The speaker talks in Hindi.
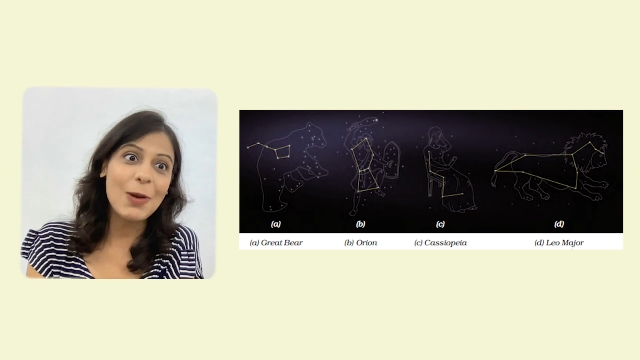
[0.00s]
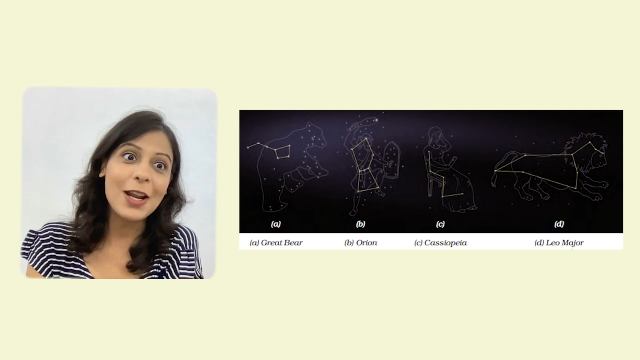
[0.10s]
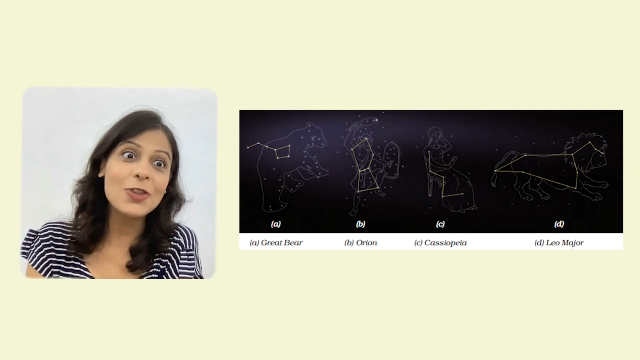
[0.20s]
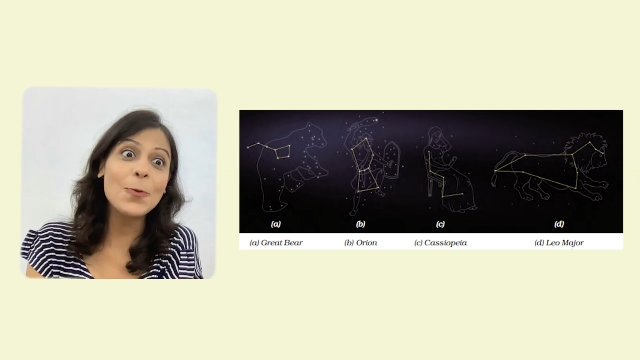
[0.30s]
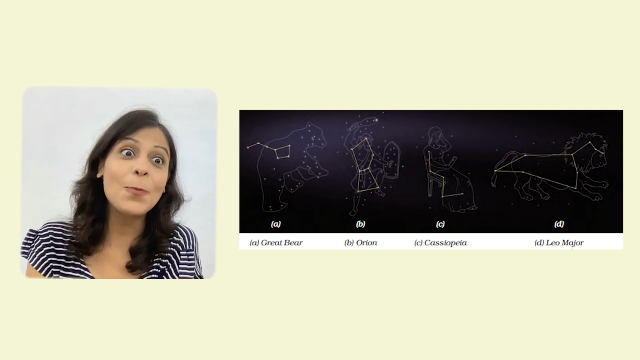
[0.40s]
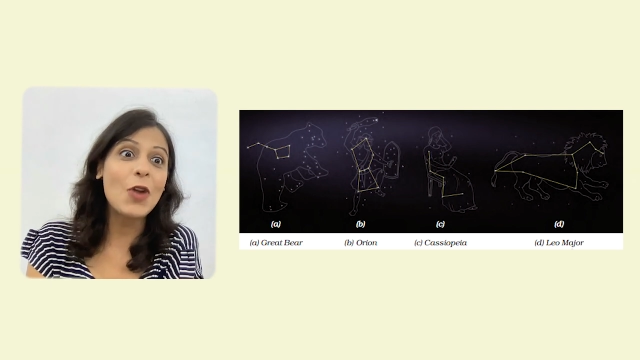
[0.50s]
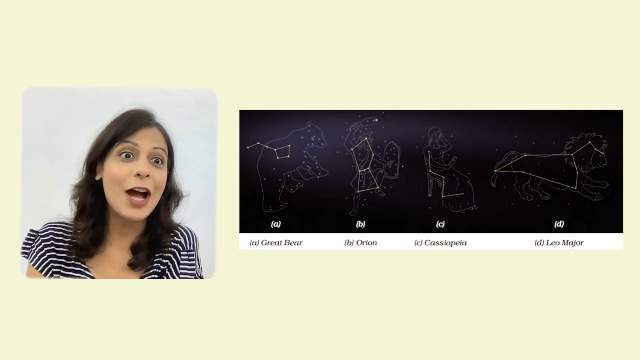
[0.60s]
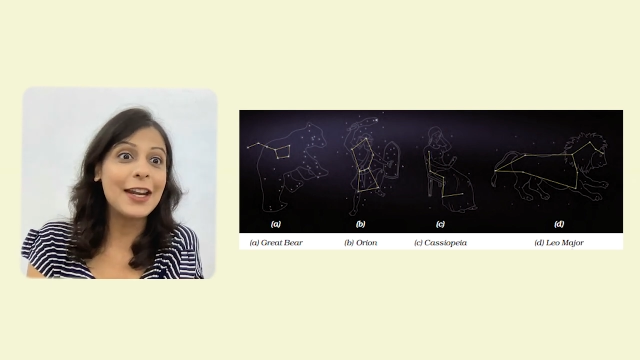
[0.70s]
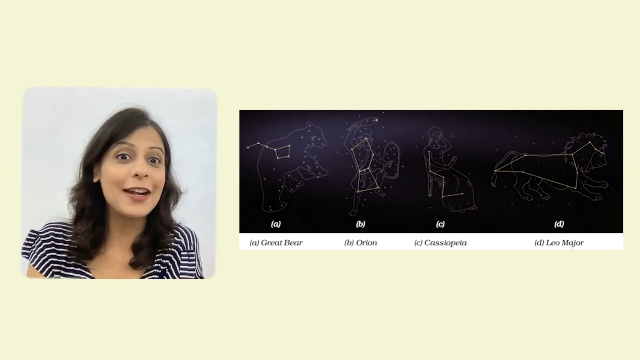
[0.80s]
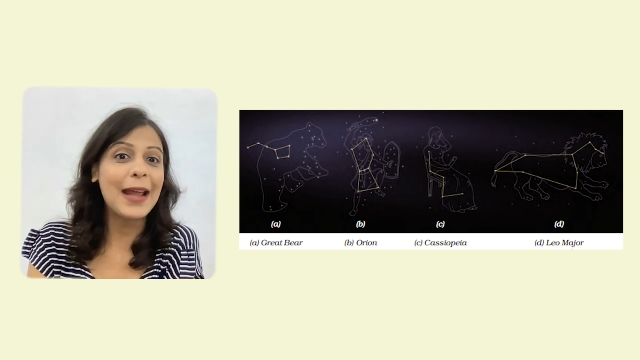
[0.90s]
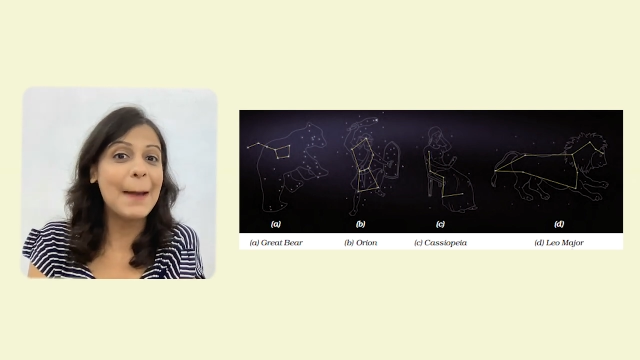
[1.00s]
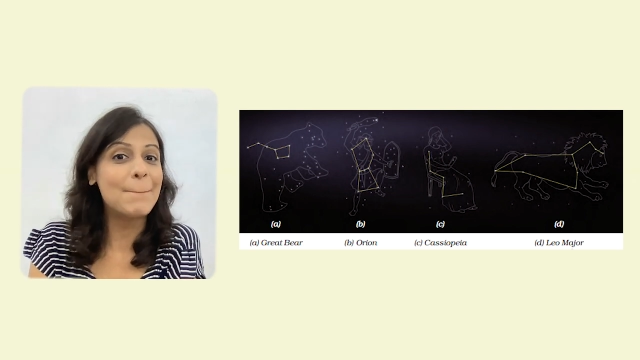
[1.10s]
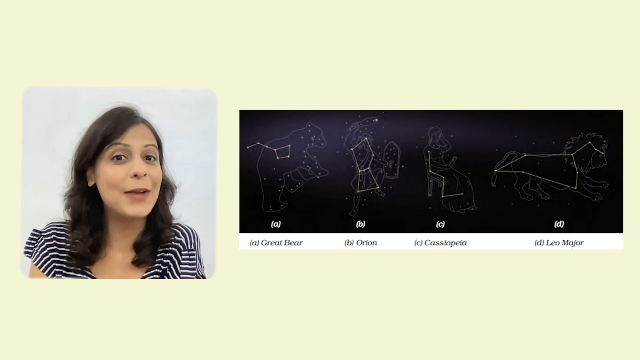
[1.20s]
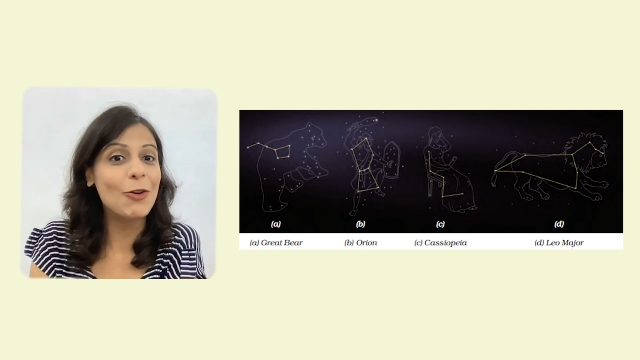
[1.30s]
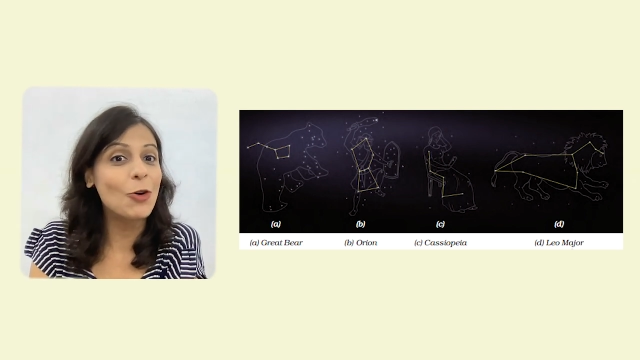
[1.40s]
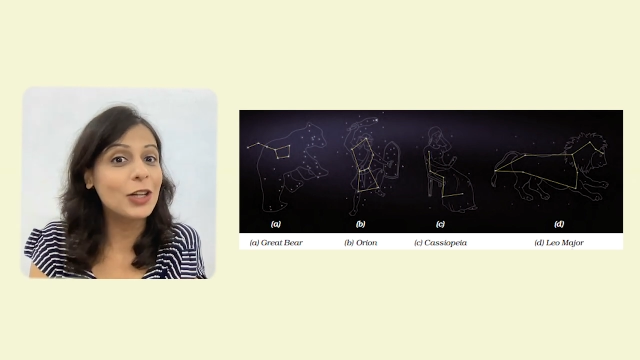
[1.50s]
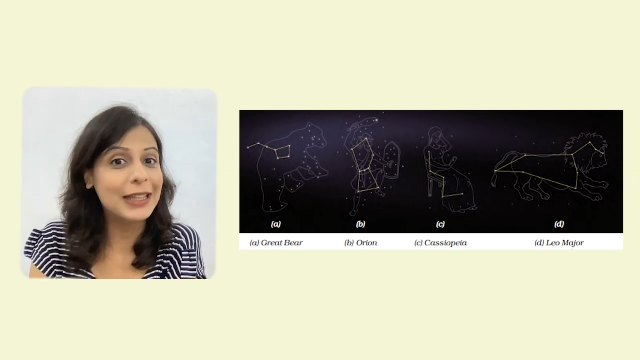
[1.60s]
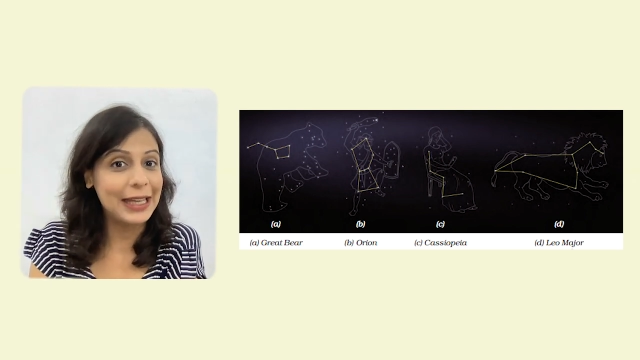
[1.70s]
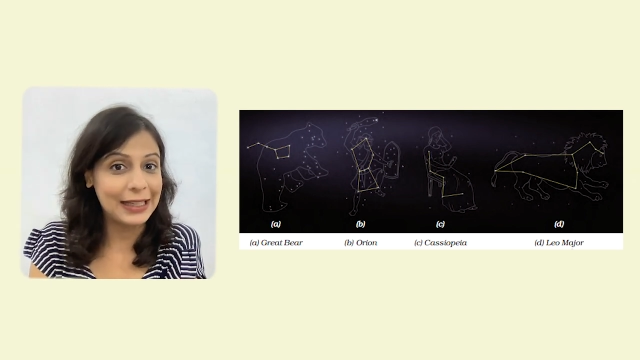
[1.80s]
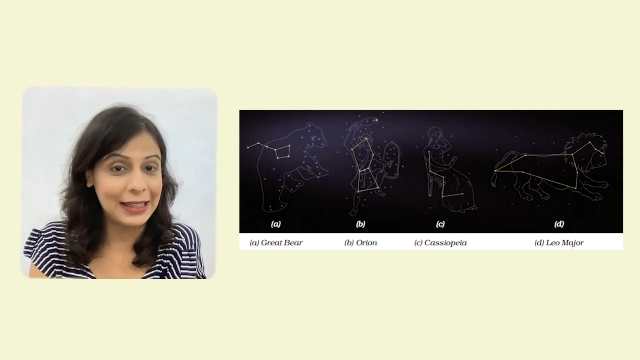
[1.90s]
के द्वारा जो पुराने टाइम पे लोग
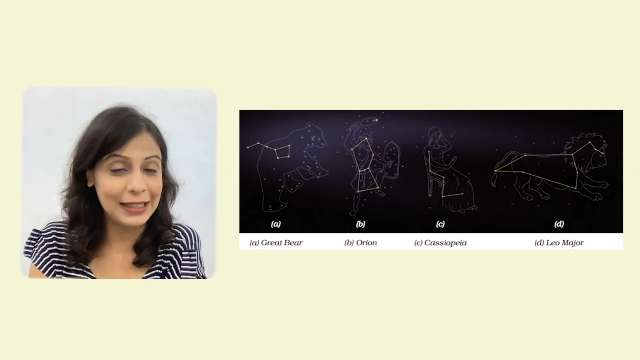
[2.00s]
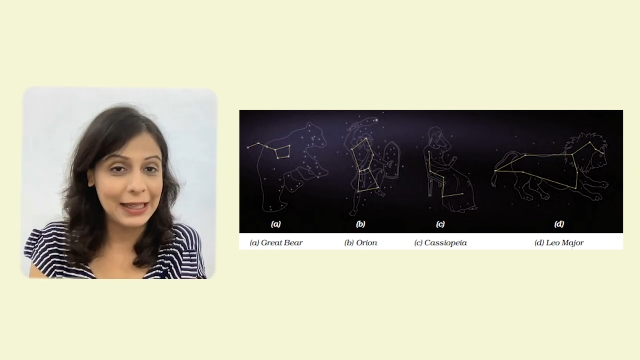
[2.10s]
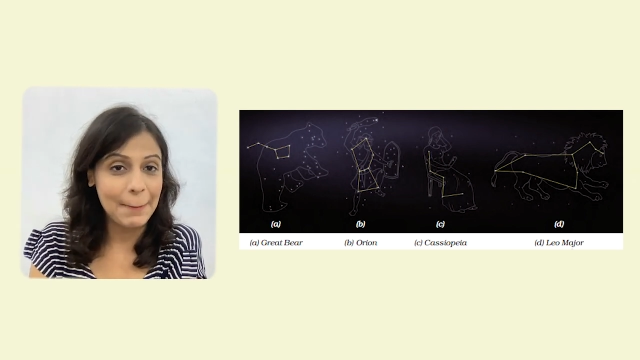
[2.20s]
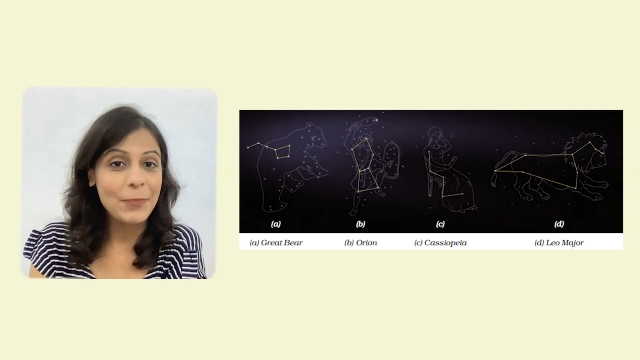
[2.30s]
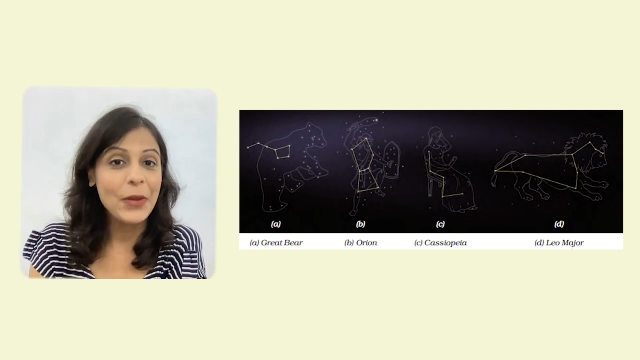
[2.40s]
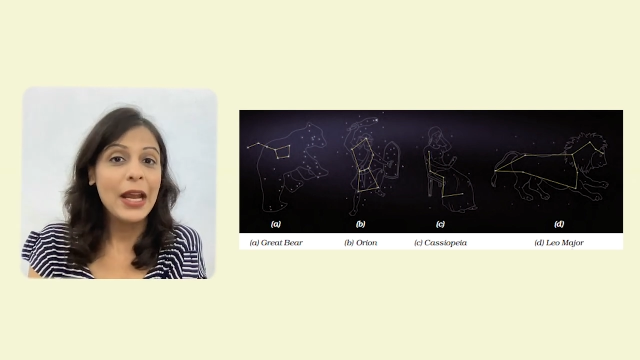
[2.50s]
देखते थे